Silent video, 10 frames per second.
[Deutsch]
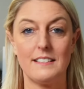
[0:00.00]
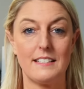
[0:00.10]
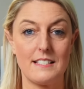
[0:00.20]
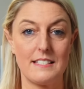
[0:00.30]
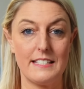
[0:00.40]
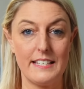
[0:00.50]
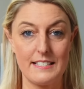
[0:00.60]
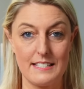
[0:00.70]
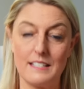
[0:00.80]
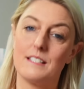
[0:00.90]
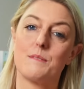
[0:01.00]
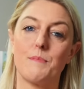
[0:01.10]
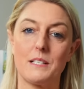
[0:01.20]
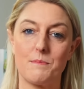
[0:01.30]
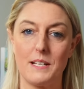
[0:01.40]
dass nichts ins
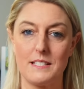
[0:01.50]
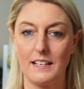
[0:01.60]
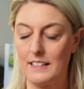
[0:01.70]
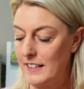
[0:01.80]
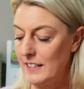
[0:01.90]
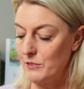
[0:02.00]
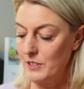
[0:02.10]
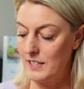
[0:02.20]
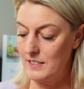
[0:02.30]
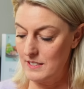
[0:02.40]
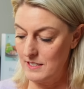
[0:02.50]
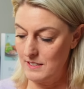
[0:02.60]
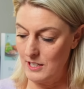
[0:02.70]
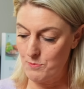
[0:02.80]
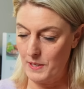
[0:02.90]
Mixmesser gerät oder
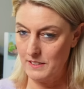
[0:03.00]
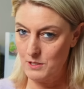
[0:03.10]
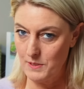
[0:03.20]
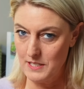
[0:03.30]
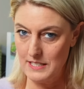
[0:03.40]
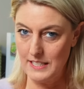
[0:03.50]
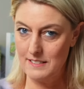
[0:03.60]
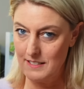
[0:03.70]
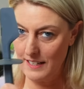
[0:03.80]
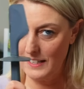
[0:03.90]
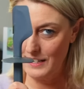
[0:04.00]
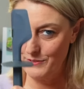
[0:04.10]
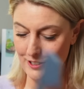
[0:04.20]
der Spatel zumindest nicht zerkleinert